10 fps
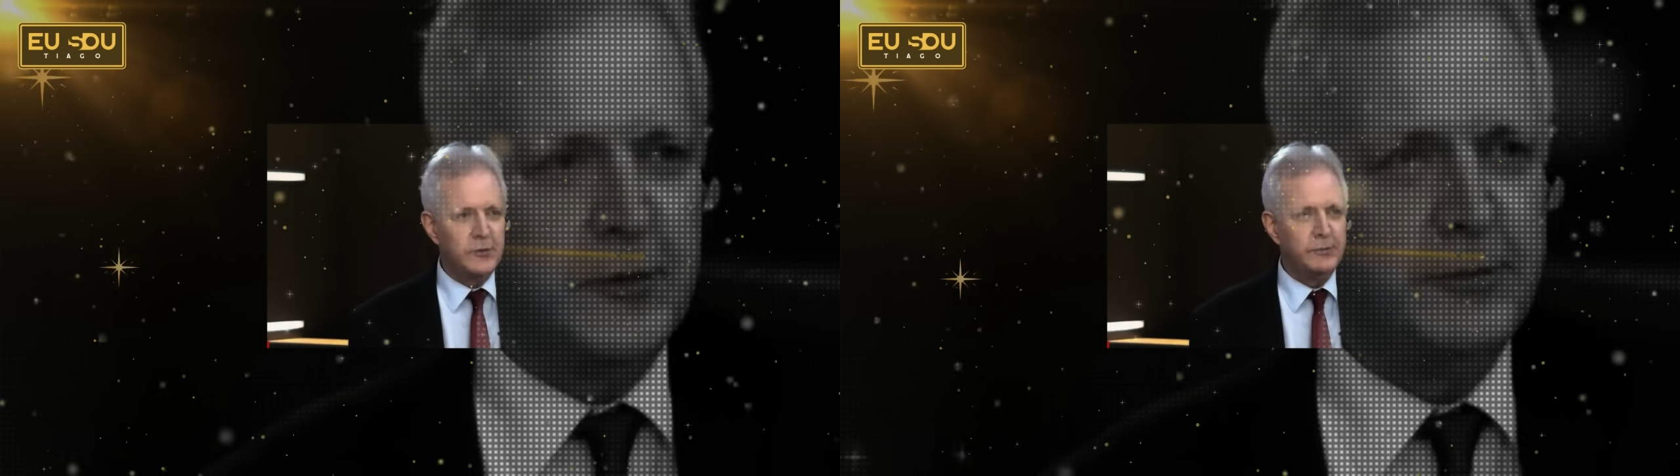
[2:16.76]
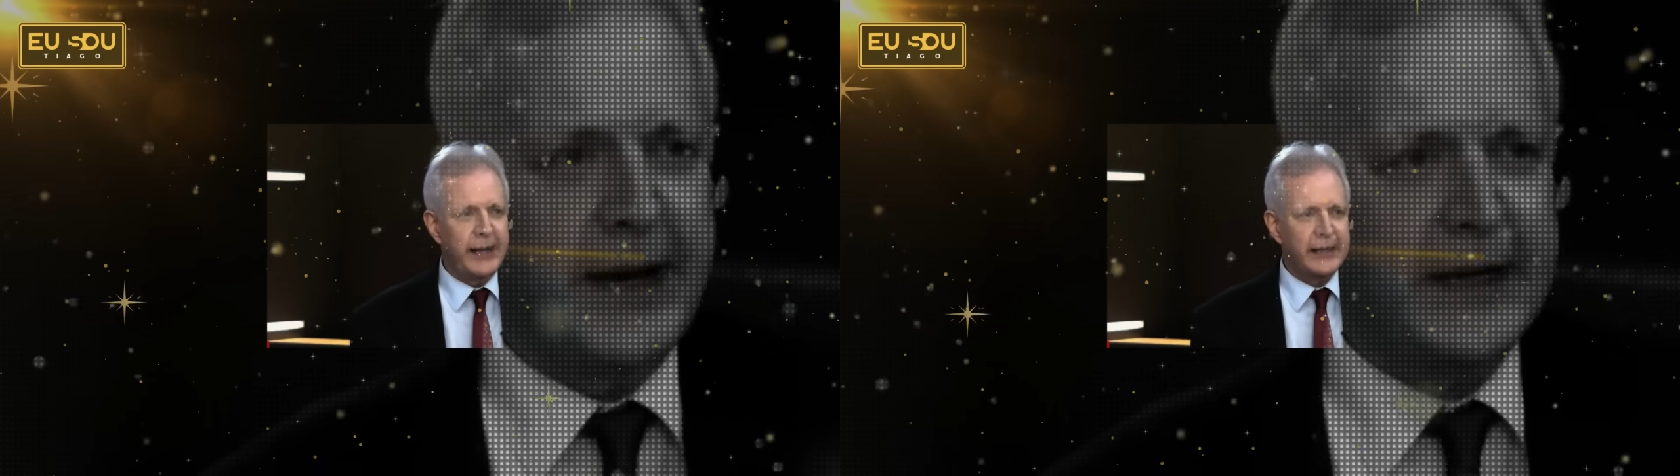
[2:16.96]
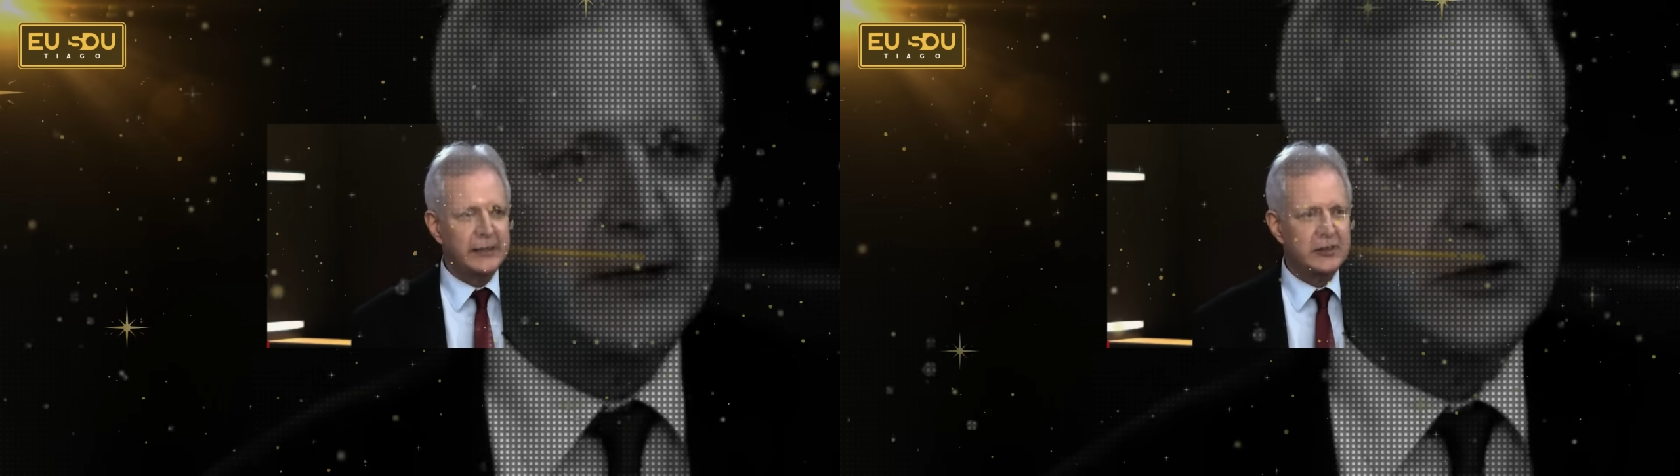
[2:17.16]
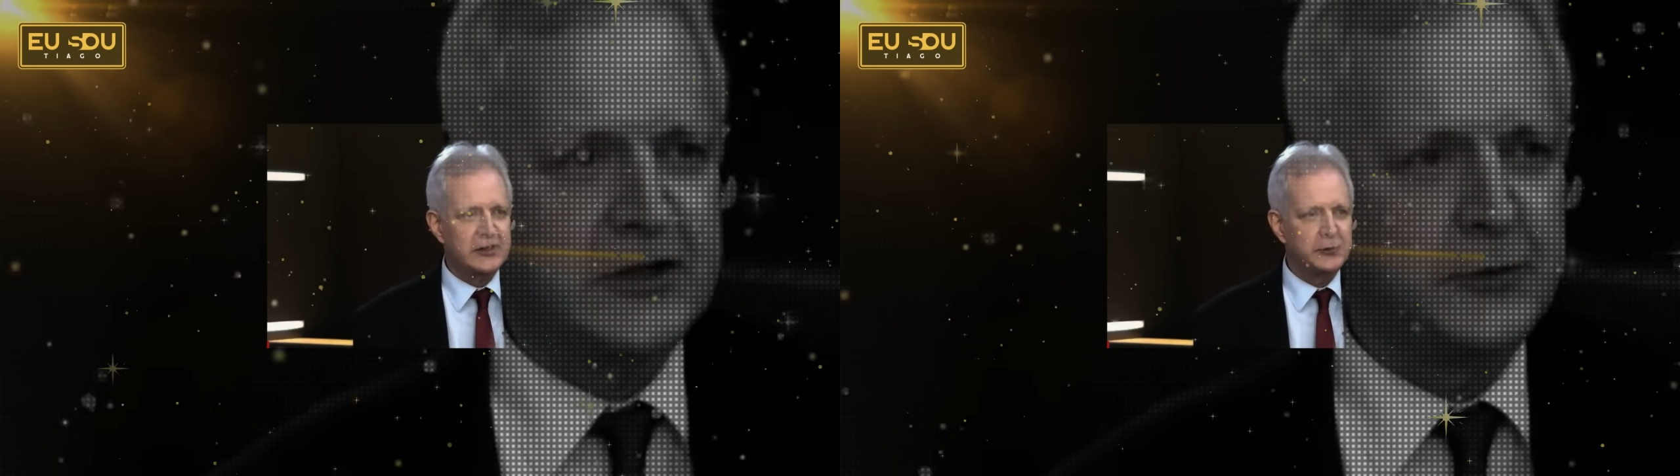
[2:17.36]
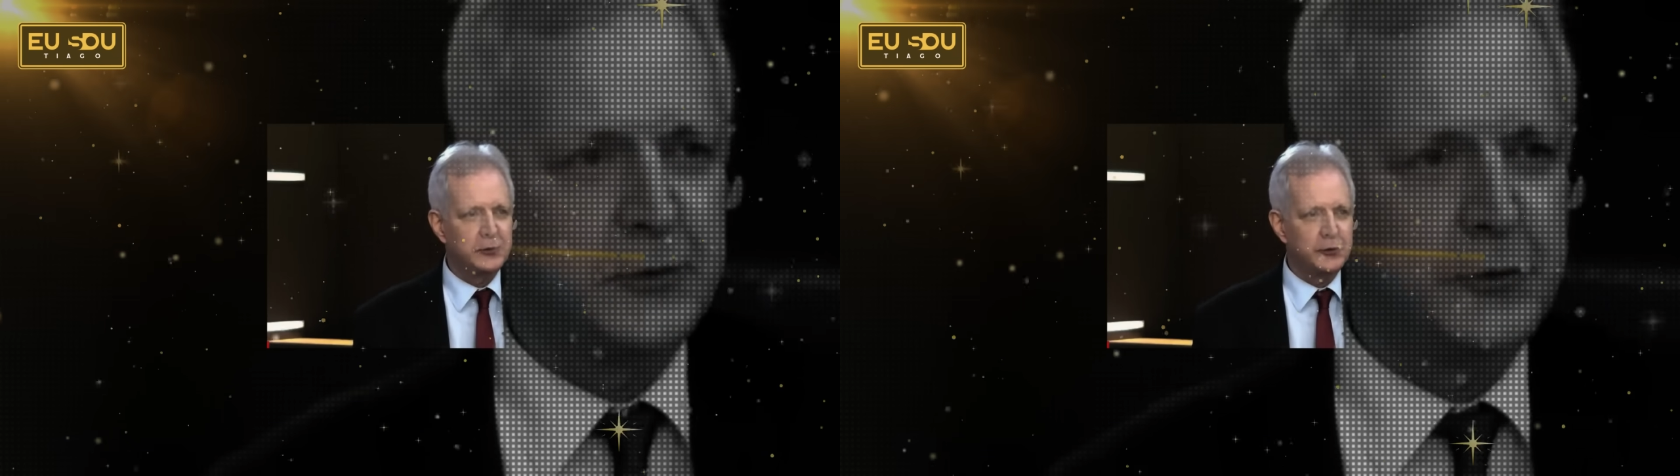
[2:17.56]
como um
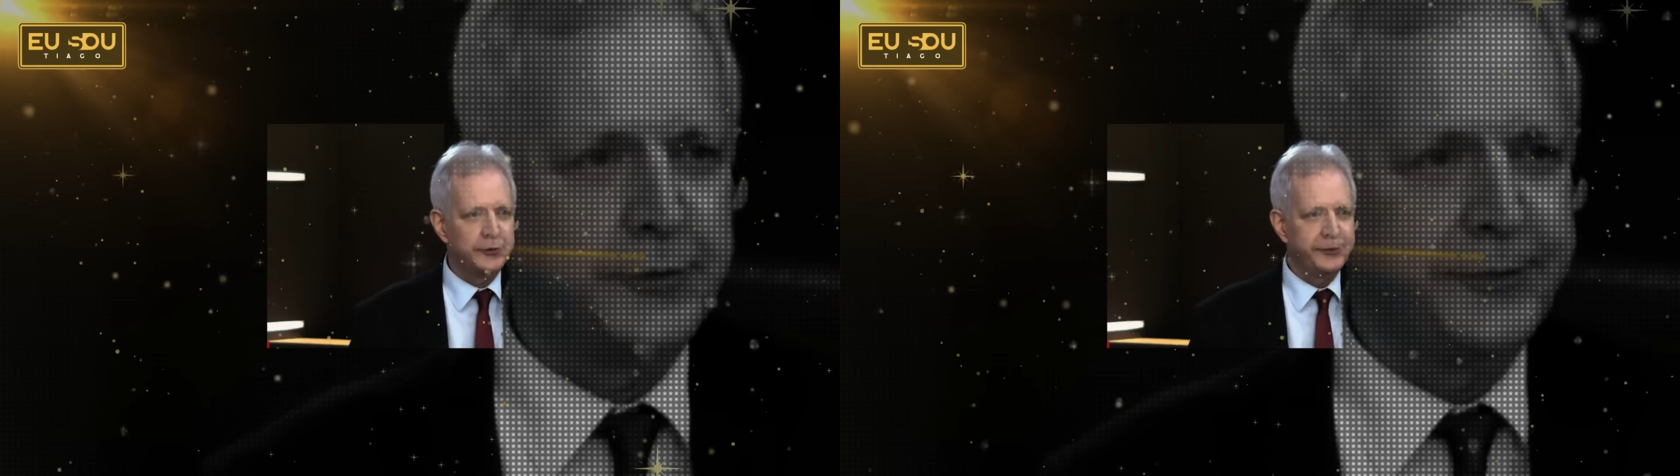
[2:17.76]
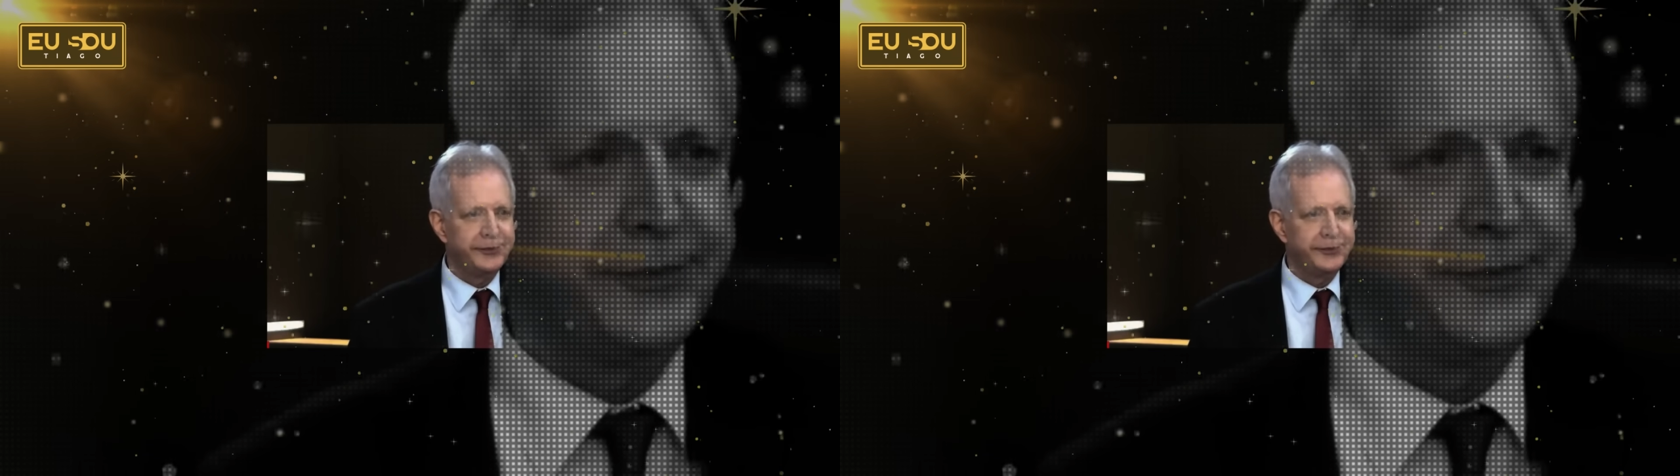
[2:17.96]
partido,